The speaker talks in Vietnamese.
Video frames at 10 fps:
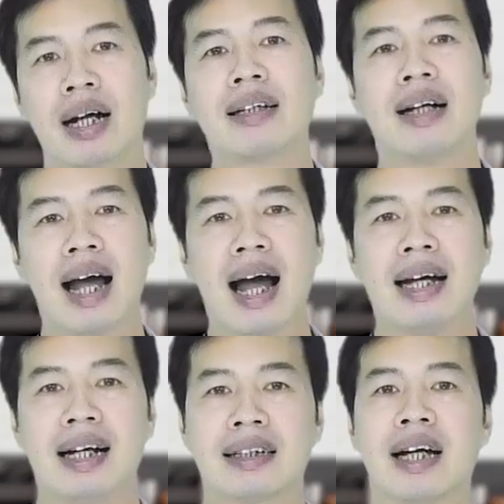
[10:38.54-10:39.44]
cái thứ
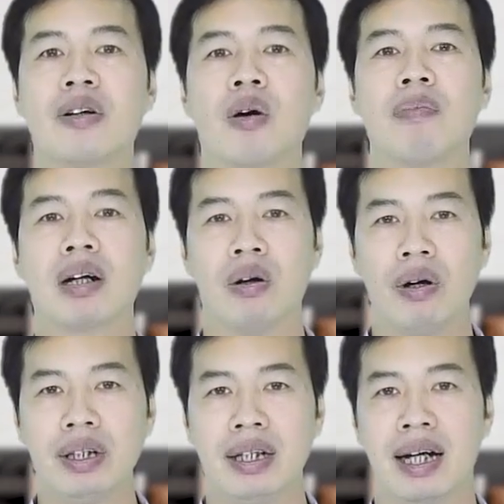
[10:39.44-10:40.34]
hai là thấy con mắc
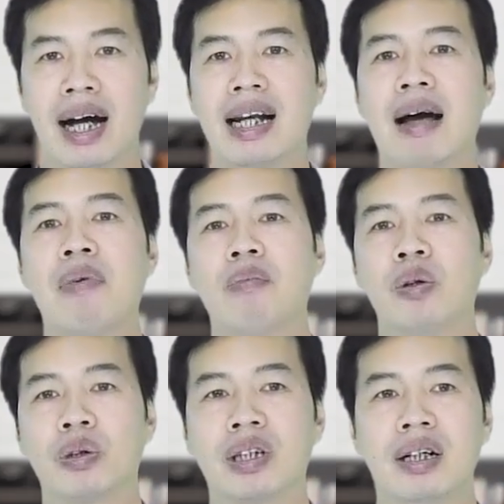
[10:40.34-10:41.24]
lỗi hay làm hỏng
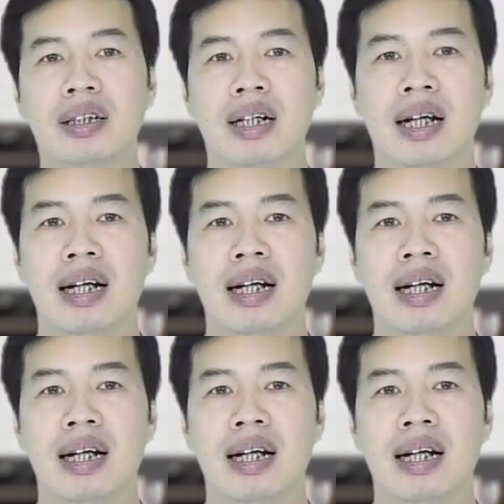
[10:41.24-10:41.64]
đồ chơi